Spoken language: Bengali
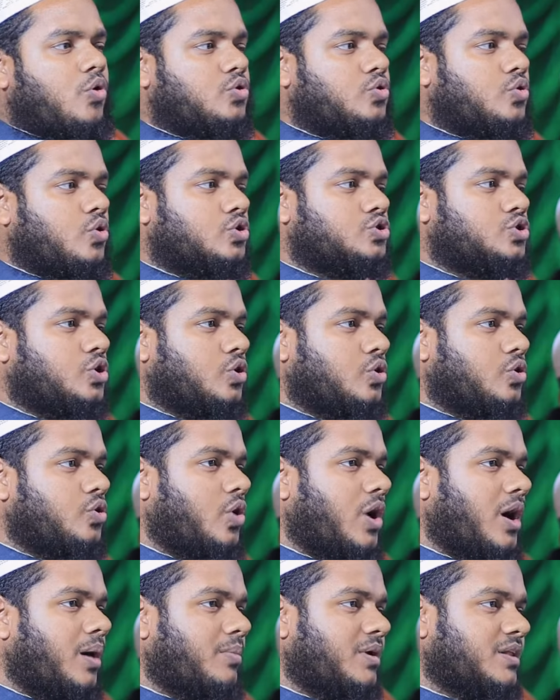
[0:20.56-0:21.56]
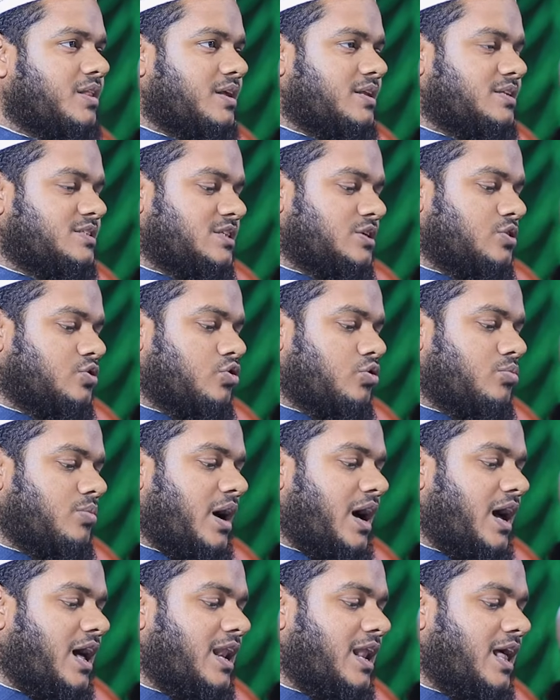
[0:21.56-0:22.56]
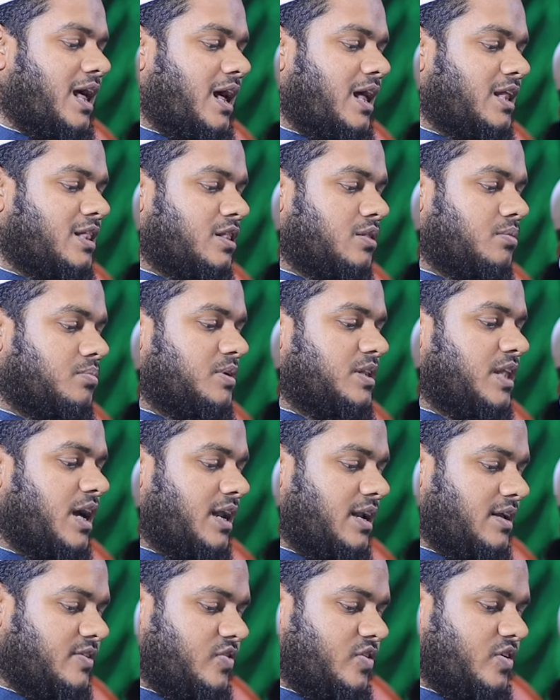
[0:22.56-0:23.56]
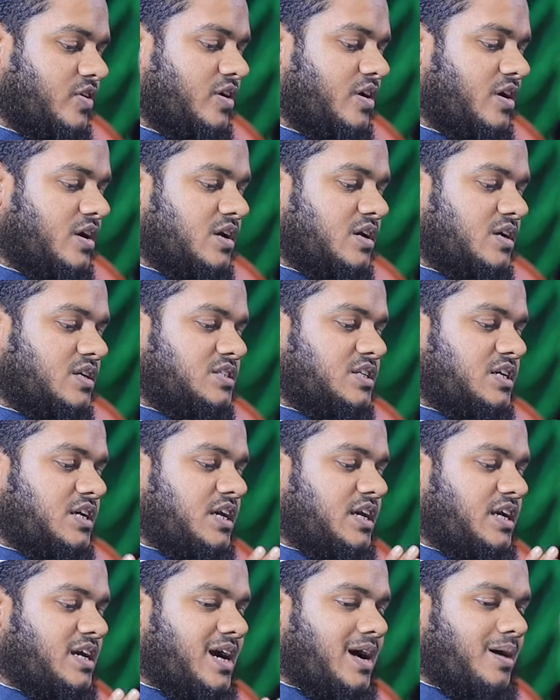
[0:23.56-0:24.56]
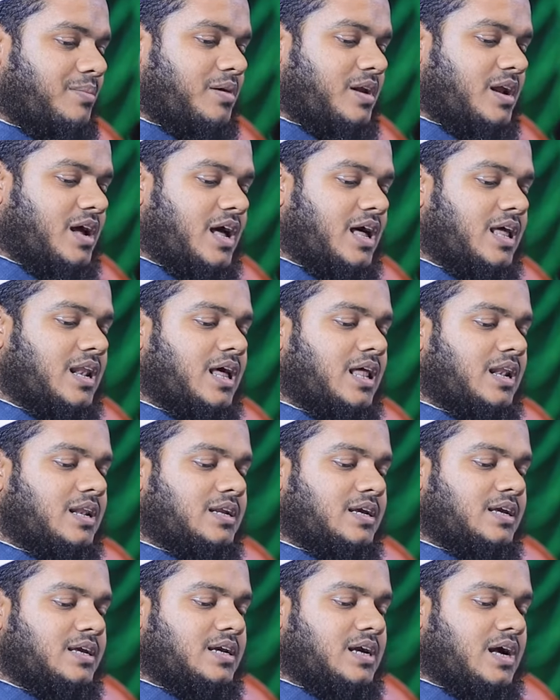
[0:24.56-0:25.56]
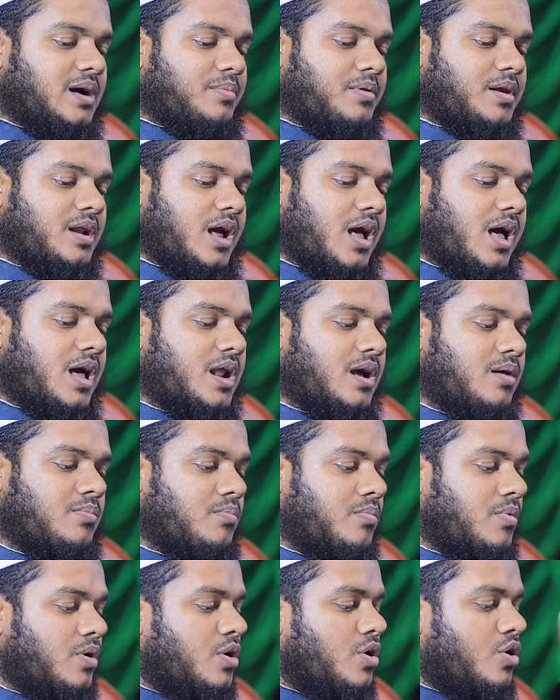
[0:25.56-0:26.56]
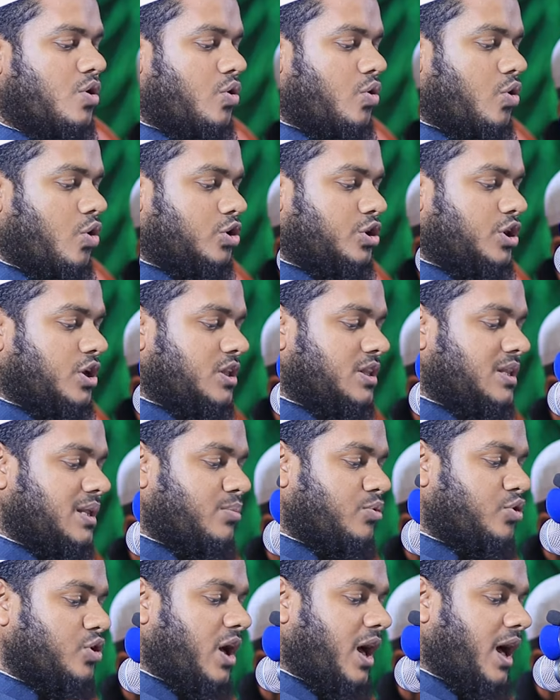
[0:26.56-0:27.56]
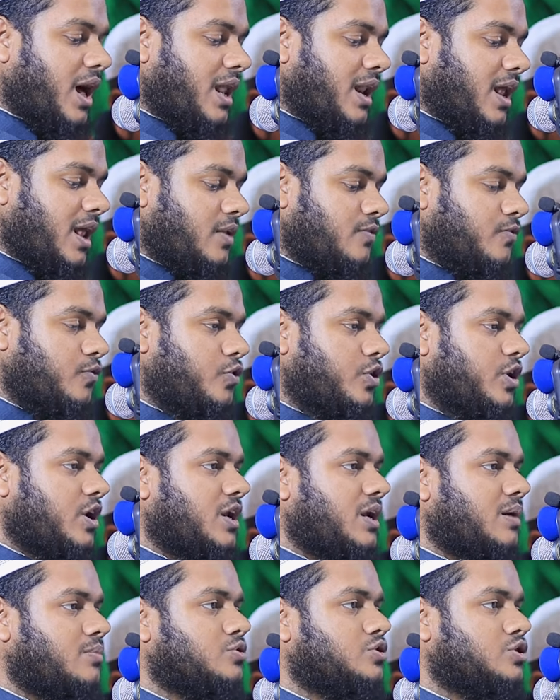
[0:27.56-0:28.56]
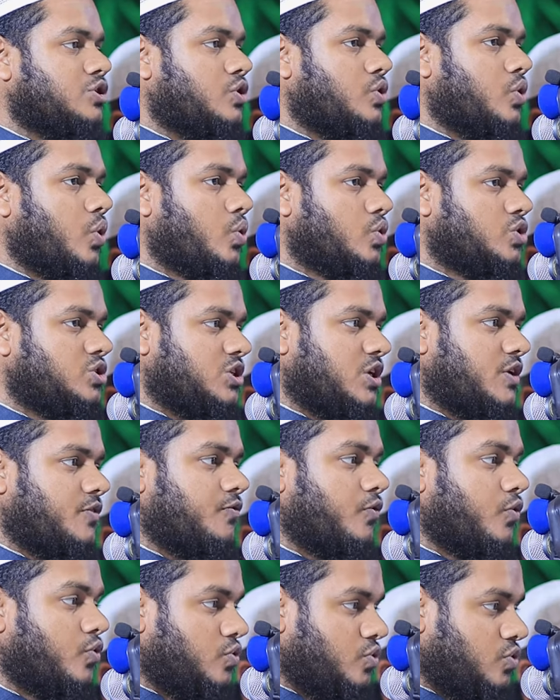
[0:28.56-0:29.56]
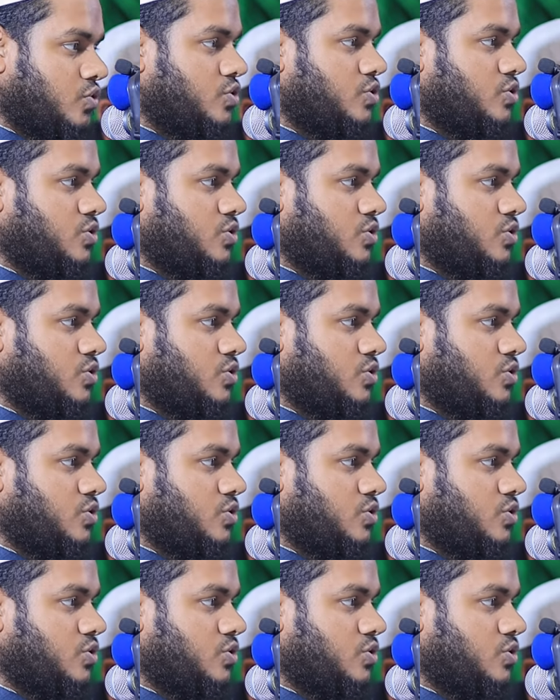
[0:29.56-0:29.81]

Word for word: কত অসংখ্য আমাদের যেরকম হালাল বিধান আছে যে এই খাবার হালাল এই খাবার হারাম ওদের তেমন হালাল ফুডের নাম হচ্ছে কৌশার ফুড